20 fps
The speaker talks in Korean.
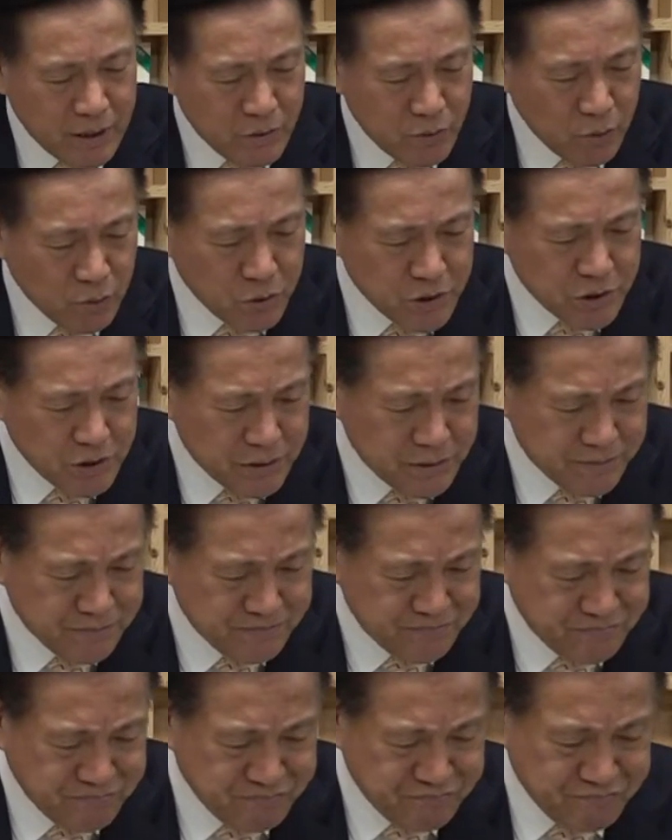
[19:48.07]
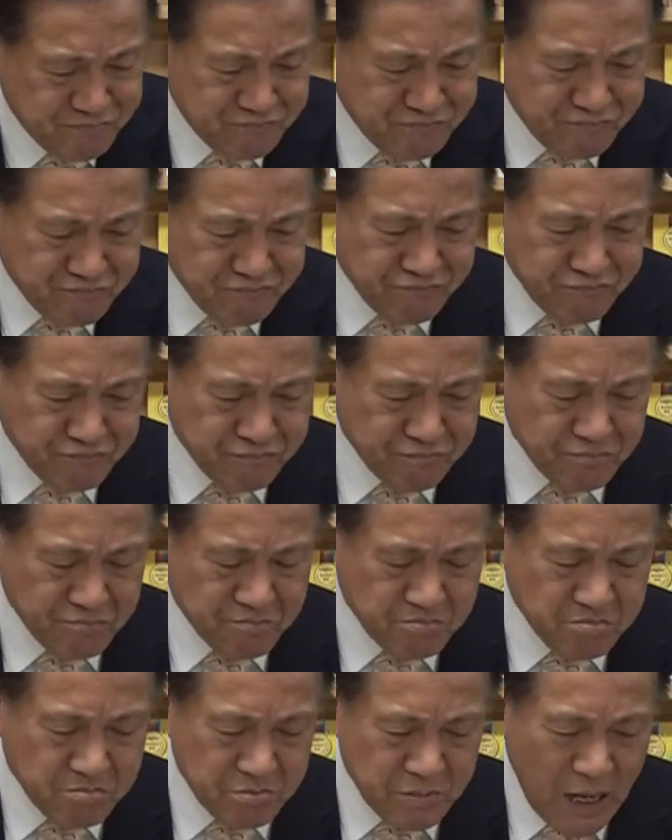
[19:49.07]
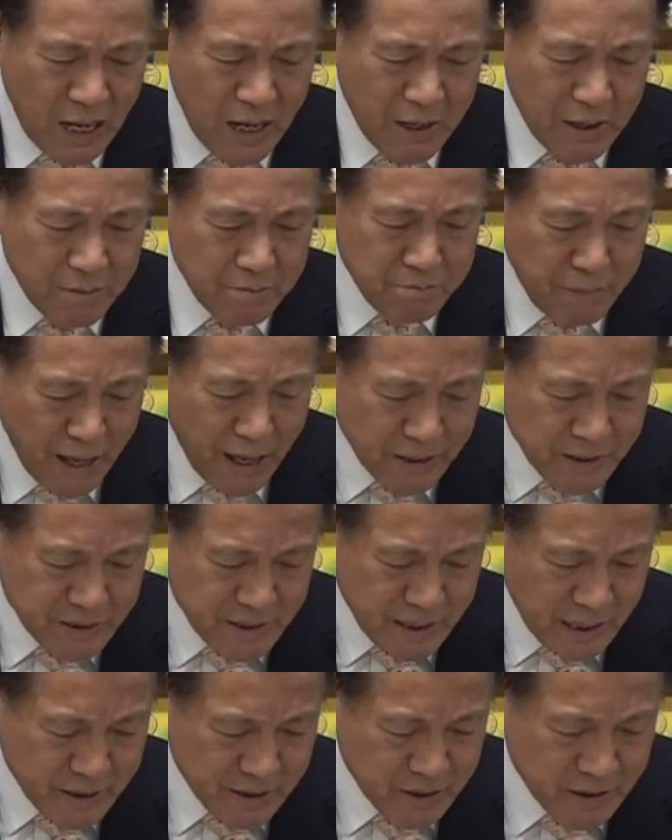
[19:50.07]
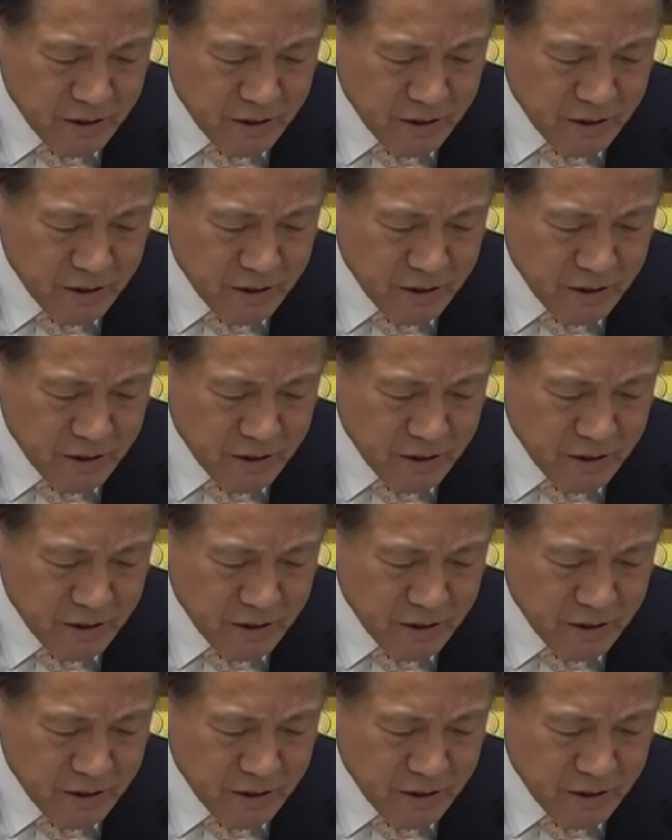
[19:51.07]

요것은 맹자